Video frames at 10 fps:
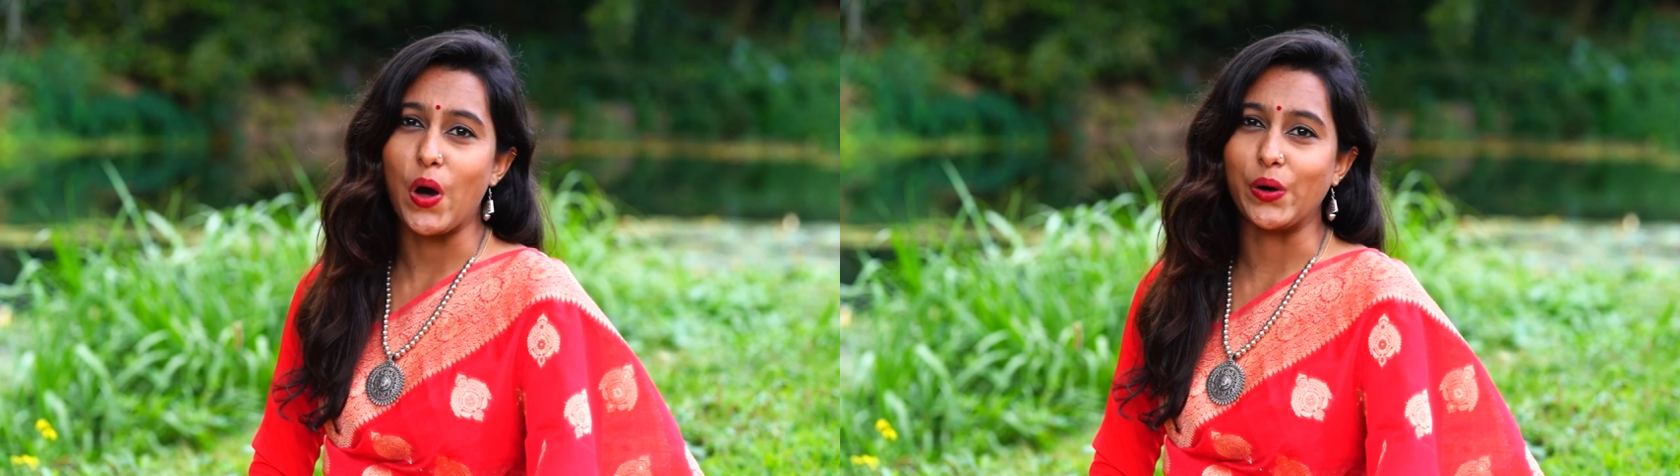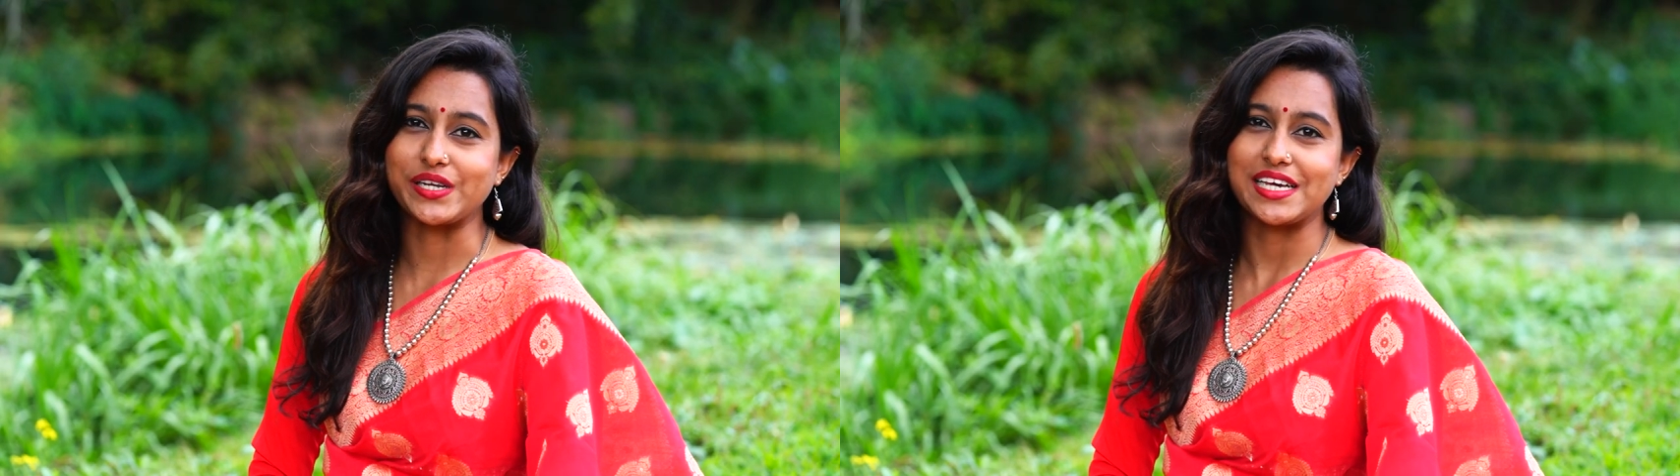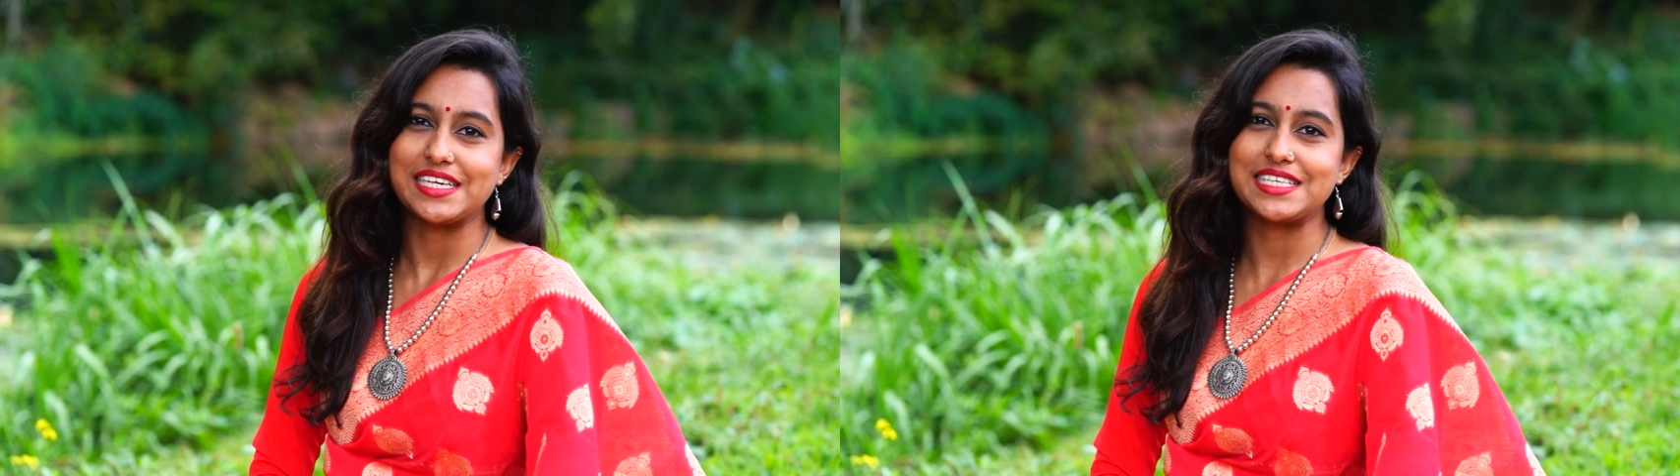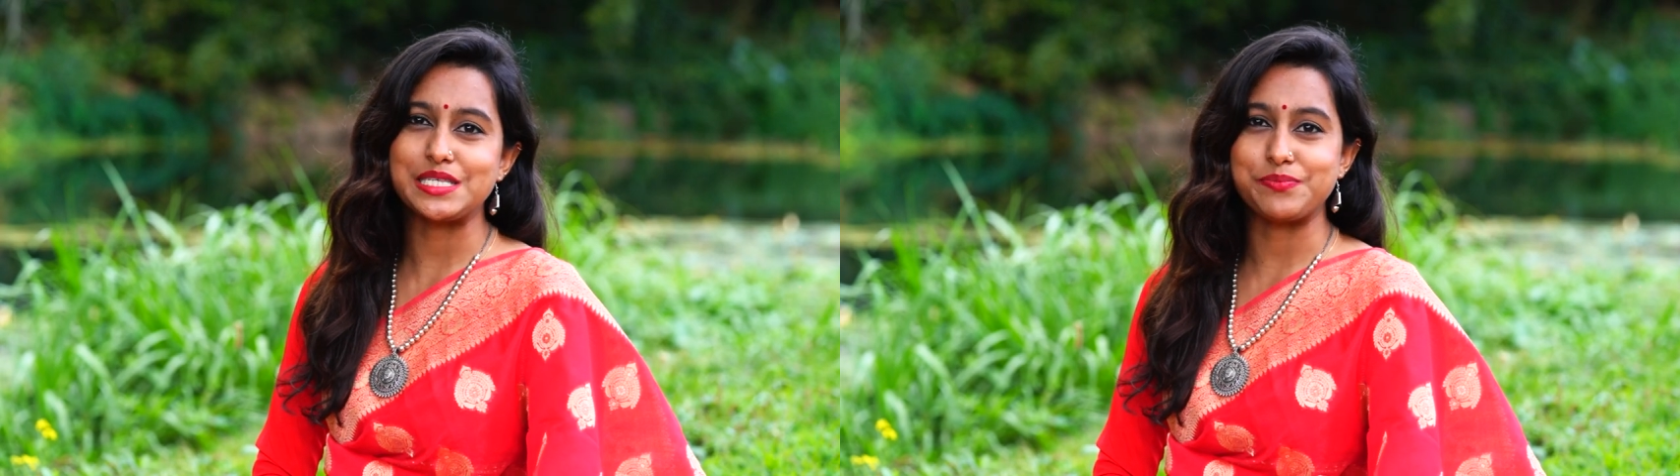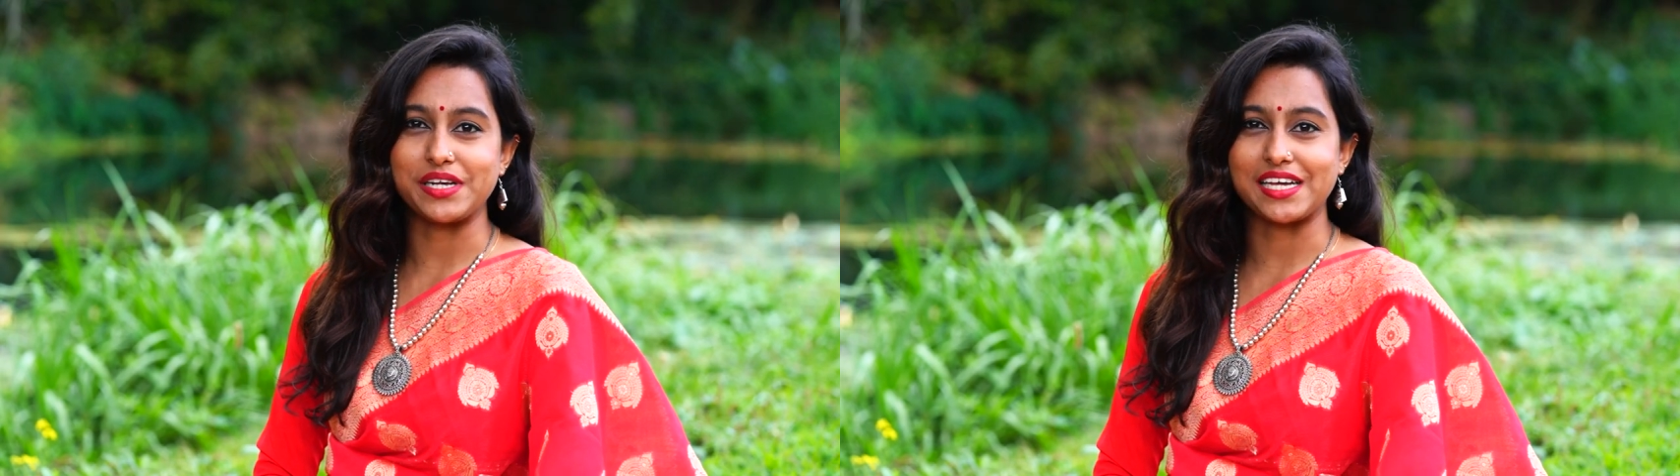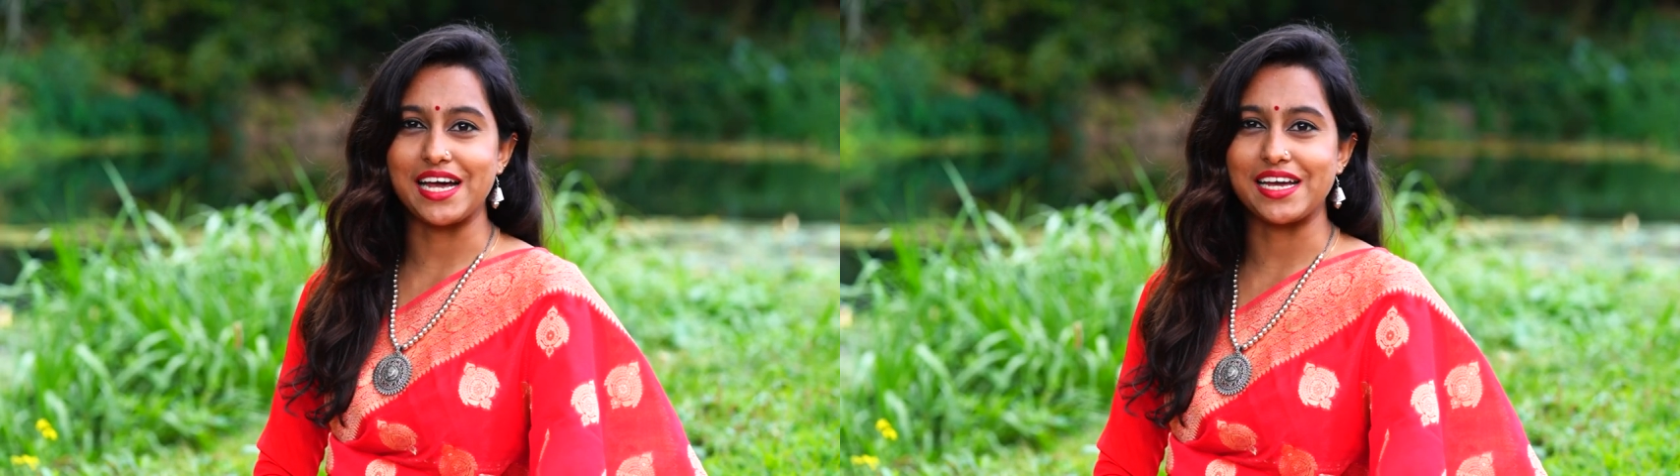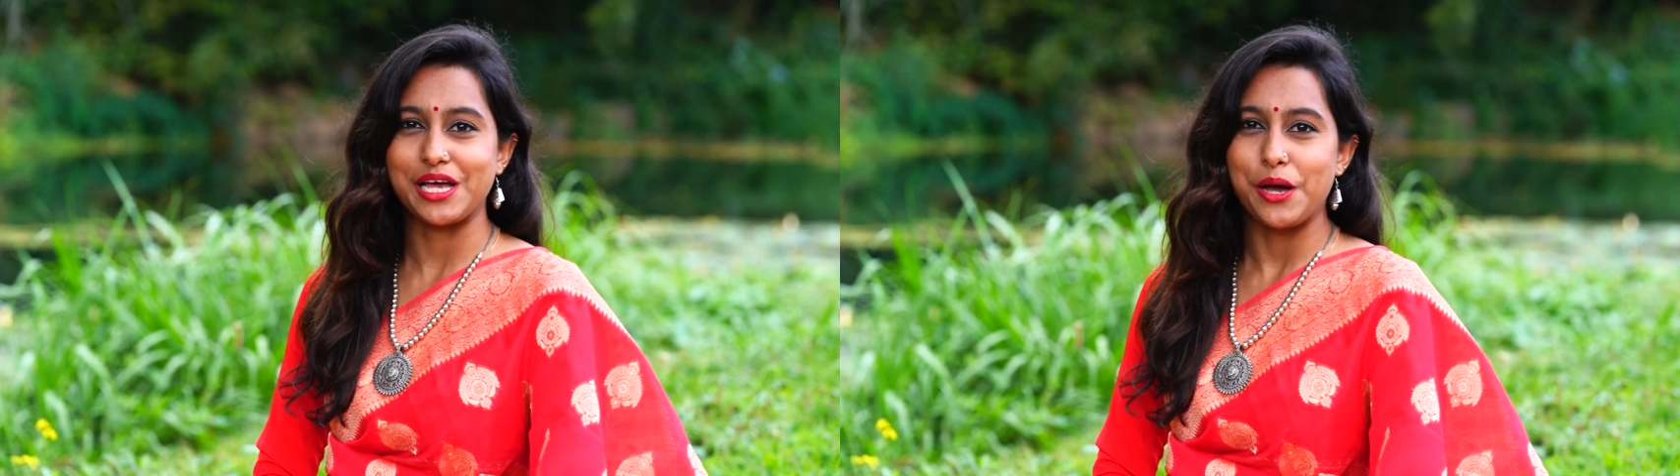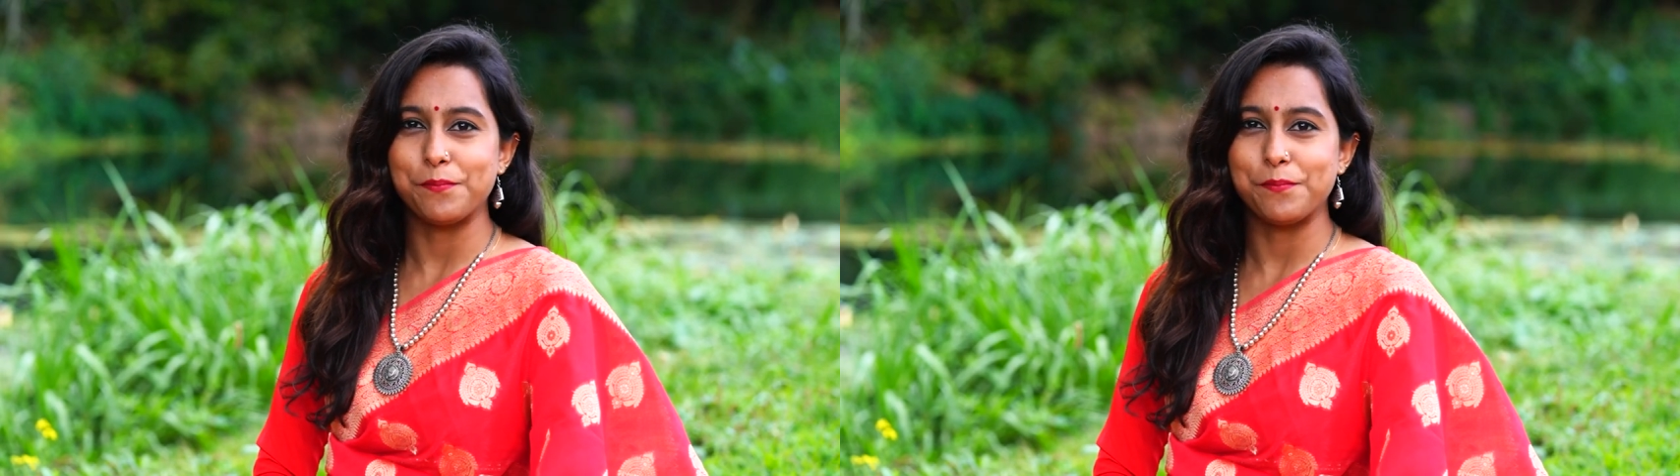और इसी प्रकार